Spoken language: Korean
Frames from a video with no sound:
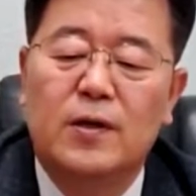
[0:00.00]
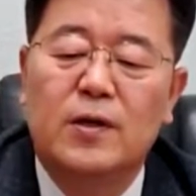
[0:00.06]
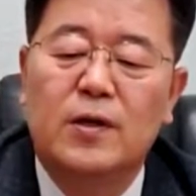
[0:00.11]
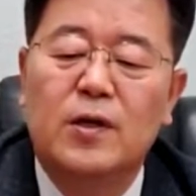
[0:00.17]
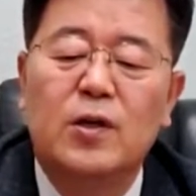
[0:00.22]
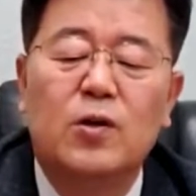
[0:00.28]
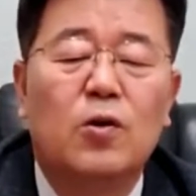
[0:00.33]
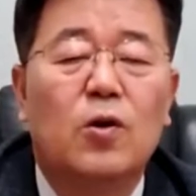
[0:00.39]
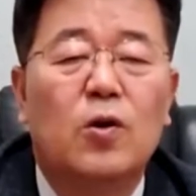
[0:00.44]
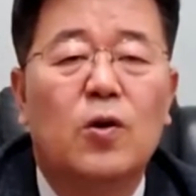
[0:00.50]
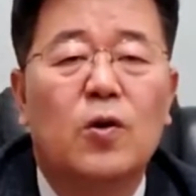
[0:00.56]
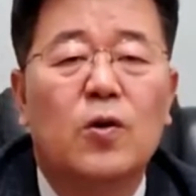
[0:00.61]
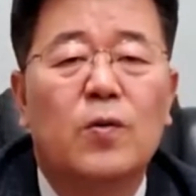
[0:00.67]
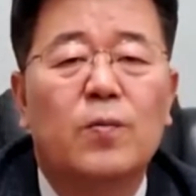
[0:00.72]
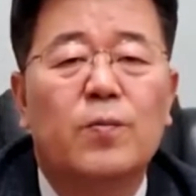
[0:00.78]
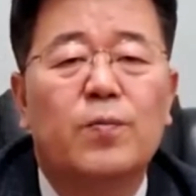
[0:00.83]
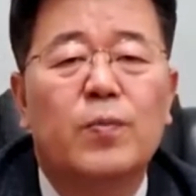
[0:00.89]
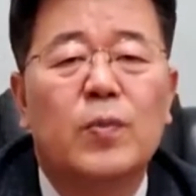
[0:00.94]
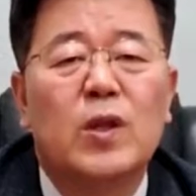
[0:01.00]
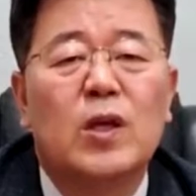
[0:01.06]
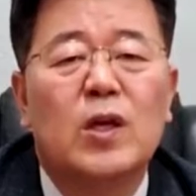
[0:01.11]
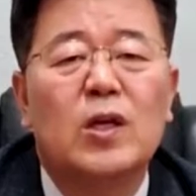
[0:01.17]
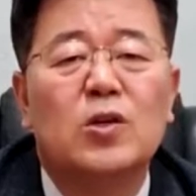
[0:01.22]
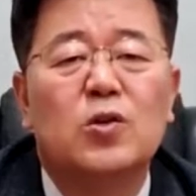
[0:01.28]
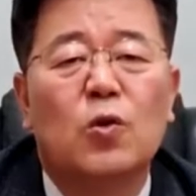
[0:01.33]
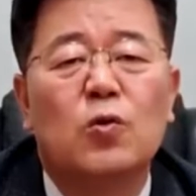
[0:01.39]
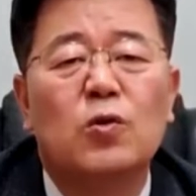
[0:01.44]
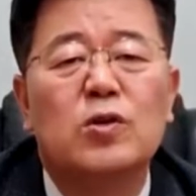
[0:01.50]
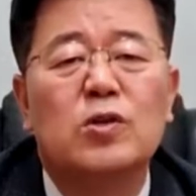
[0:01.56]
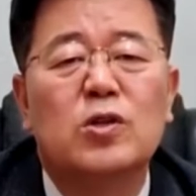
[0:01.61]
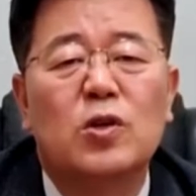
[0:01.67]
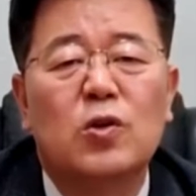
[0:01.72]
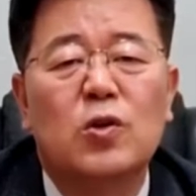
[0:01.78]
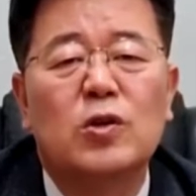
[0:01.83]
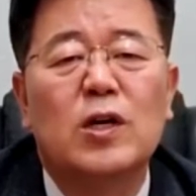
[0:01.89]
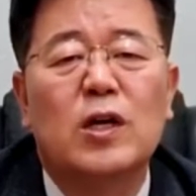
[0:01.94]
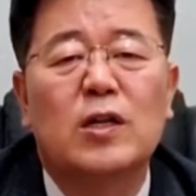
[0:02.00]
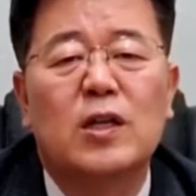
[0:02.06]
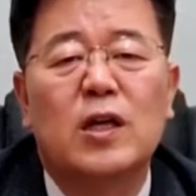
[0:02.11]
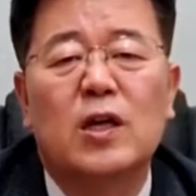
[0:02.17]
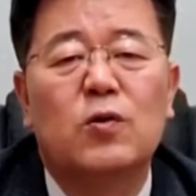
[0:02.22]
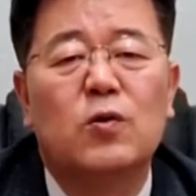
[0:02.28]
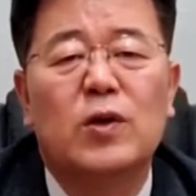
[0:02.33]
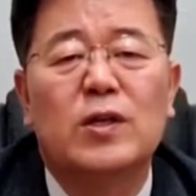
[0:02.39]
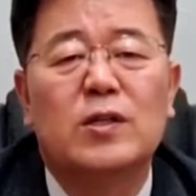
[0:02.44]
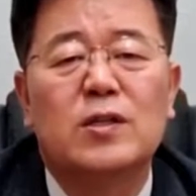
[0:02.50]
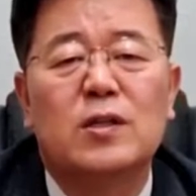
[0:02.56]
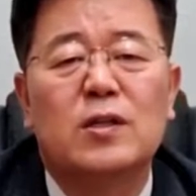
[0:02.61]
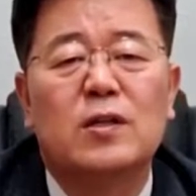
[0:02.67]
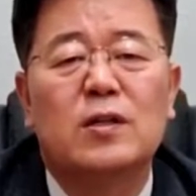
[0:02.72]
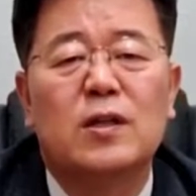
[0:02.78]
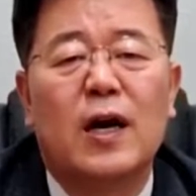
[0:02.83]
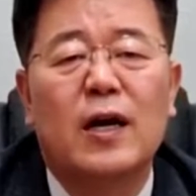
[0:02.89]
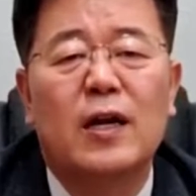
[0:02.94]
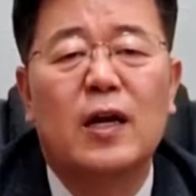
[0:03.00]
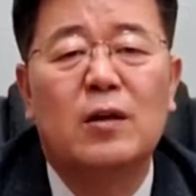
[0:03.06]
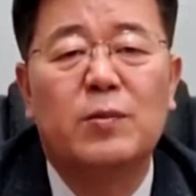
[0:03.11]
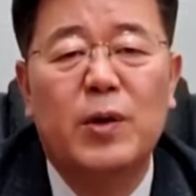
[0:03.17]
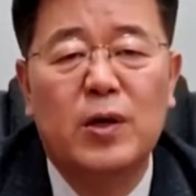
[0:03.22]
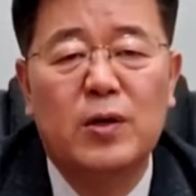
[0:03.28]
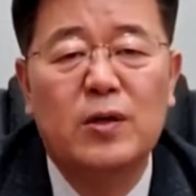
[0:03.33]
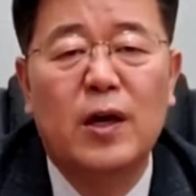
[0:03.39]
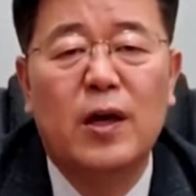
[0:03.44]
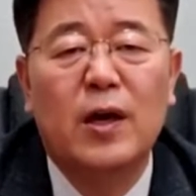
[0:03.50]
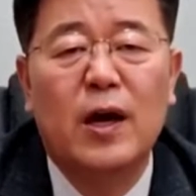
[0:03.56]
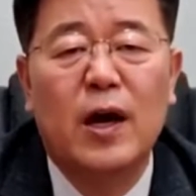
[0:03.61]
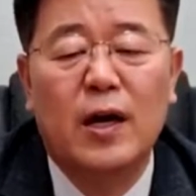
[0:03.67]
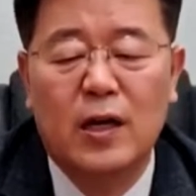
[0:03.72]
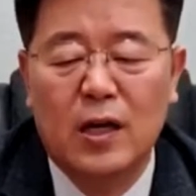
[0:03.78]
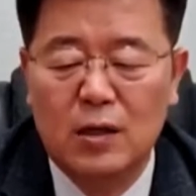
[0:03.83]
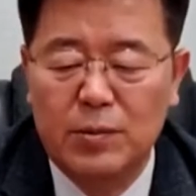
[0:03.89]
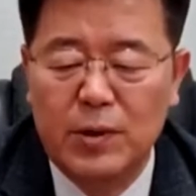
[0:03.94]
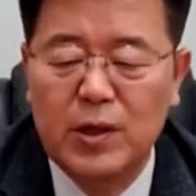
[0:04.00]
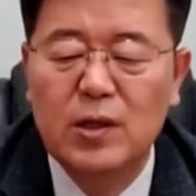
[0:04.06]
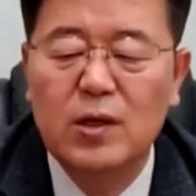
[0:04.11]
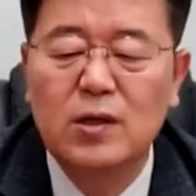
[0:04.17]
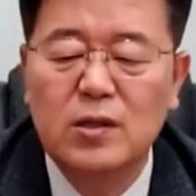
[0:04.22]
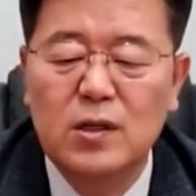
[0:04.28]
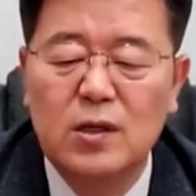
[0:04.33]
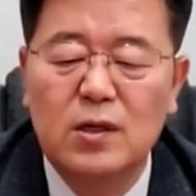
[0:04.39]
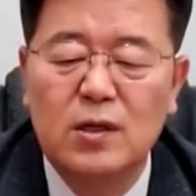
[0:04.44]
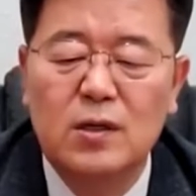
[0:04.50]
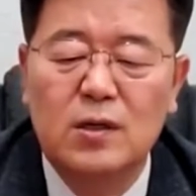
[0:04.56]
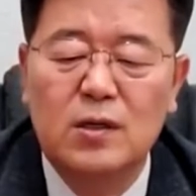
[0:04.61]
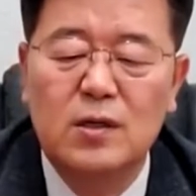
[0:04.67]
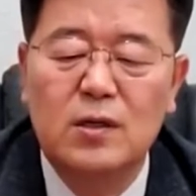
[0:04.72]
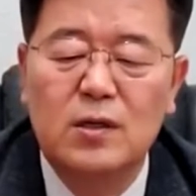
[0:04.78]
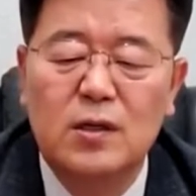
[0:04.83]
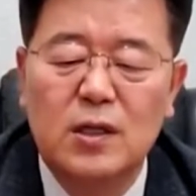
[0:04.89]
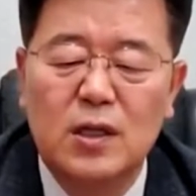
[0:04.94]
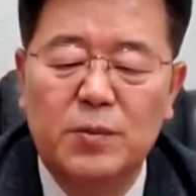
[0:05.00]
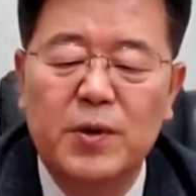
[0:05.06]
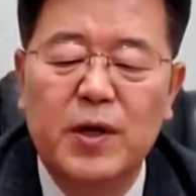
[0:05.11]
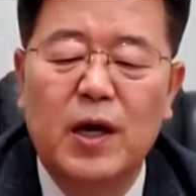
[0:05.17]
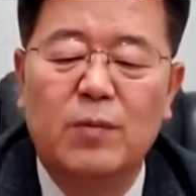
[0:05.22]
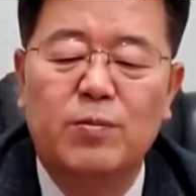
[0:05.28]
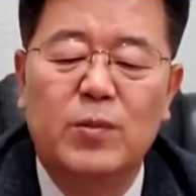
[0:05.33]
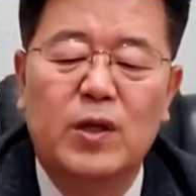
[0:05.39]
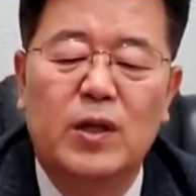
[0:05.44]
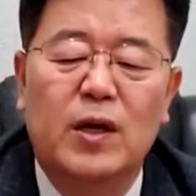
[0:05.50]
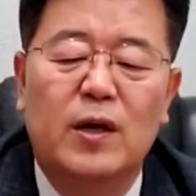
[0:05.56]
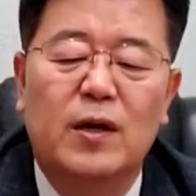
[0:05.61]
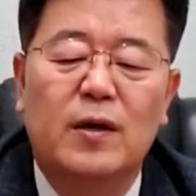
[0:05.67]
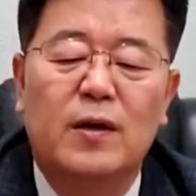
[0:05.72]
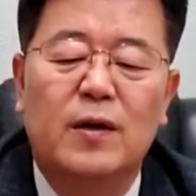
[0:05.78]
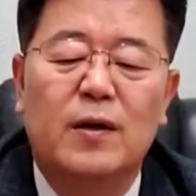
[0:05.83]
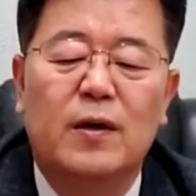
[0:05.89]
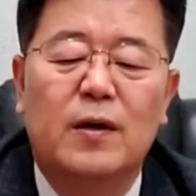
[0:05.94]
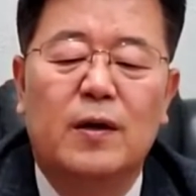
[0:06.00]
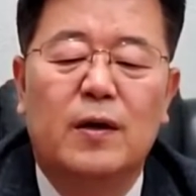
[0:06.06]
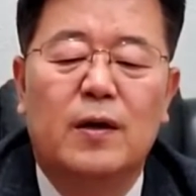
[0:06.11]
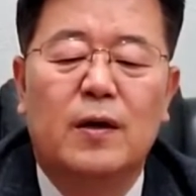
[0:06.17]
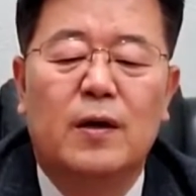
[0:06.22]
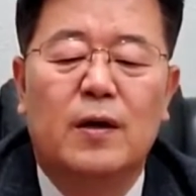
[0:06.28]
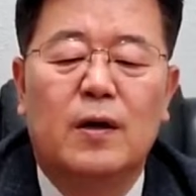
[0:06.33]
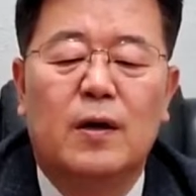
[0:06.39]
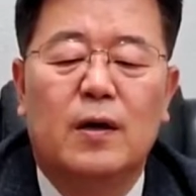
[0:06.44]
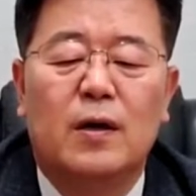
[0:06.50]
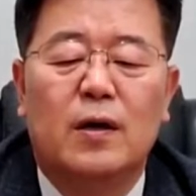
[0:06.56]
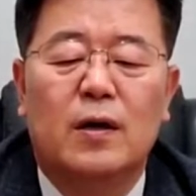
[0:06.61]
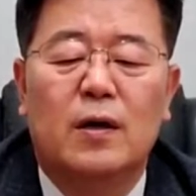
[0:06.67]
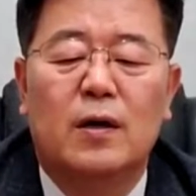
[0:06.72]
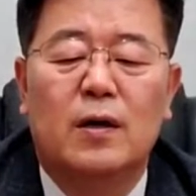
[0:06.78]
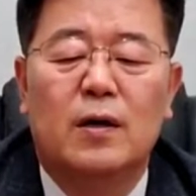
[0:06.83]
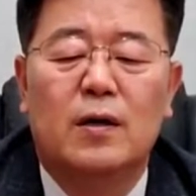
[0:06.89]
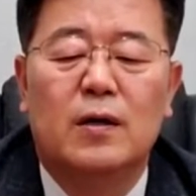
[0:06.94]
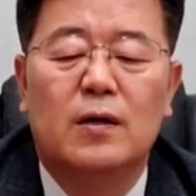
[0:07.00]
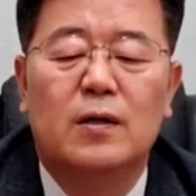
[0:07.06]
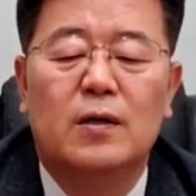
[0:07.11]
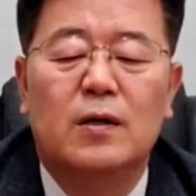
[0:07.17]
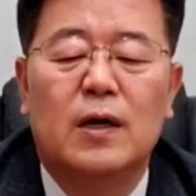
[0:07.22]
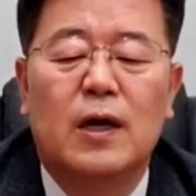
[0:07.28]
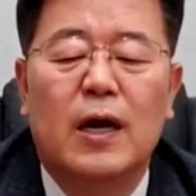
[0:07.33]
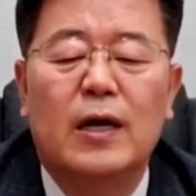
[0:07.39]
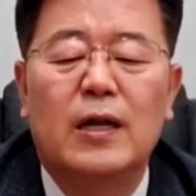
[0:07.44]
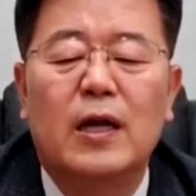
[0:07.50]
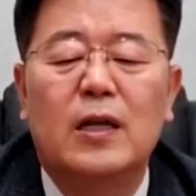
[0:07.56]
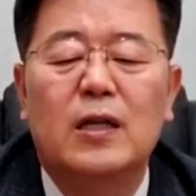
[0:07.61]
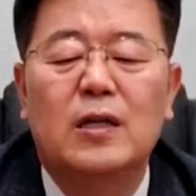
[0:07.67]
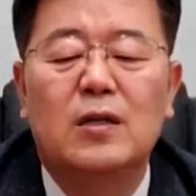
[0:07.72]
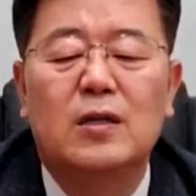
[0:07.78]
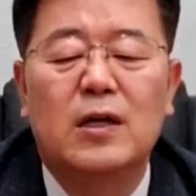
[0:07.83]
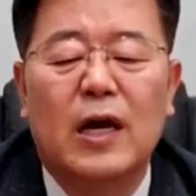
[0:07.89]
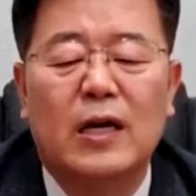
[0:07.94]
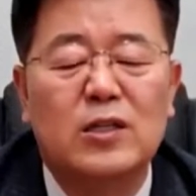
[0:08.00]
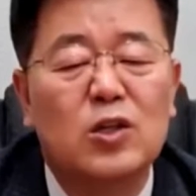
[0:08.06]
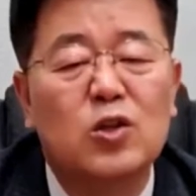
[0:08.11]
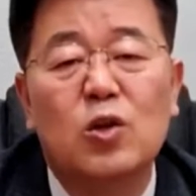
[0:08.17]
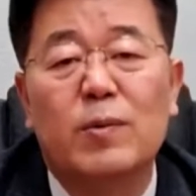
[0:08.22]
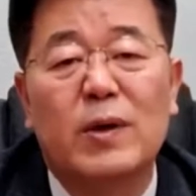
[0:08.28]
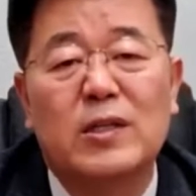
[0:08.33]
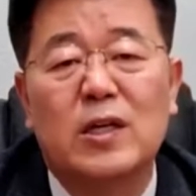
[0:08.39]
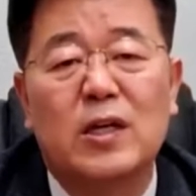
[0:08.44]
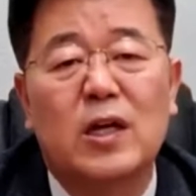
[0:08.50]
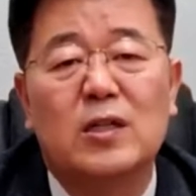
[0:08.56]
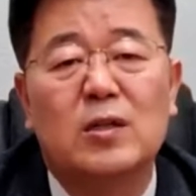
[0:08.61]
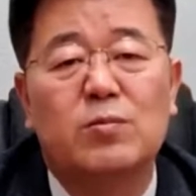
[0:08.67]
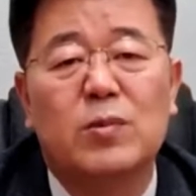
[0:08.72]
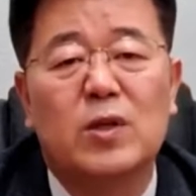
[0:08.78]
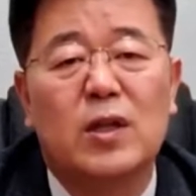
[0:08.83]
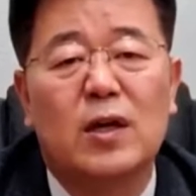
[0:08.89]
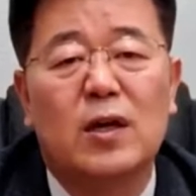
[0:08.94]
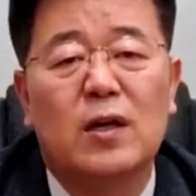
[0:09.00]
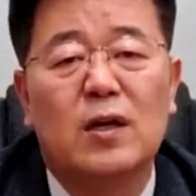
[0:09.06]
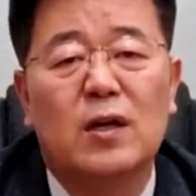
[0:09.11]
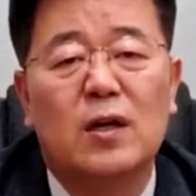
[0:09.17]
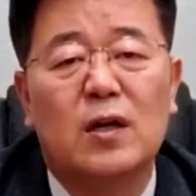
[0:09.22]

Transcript: 그리고 이 좋은 설교자가 되기 위해서는 하나님의 은혜, 하나님의 능력을 입어야 합니다. 어, 하나님, 가정도 마찬가지입니다.